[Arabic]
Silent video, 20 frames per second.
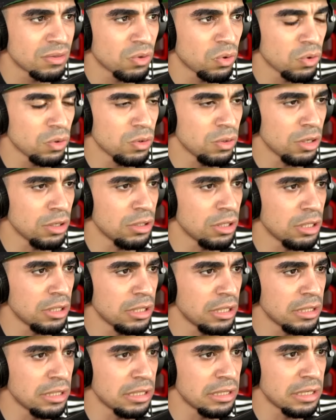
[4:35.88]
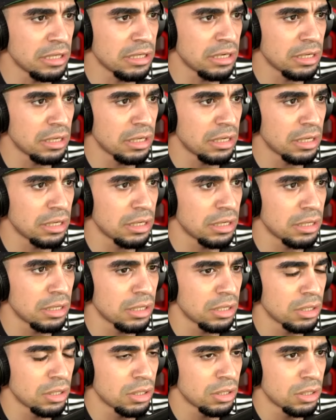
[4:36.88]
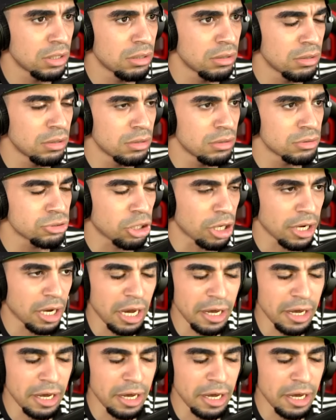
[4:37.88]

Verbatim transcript: لا لا لا لا لا لا لا لا شيء